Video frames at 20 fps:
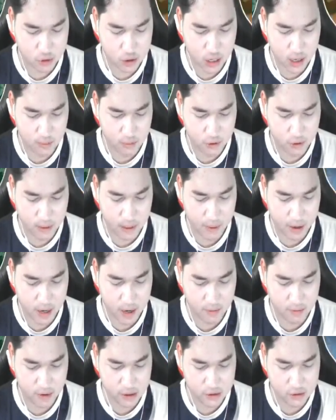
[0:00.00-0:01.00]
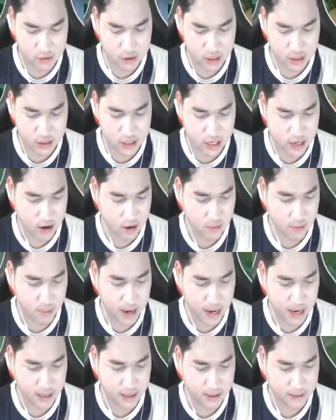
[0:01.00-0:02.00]
cứ chọc gì mà kêu với chung cháy chặt nó
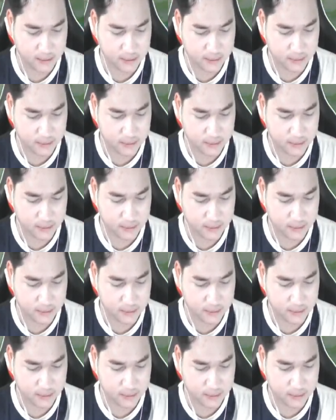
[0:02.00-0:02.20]
phẳng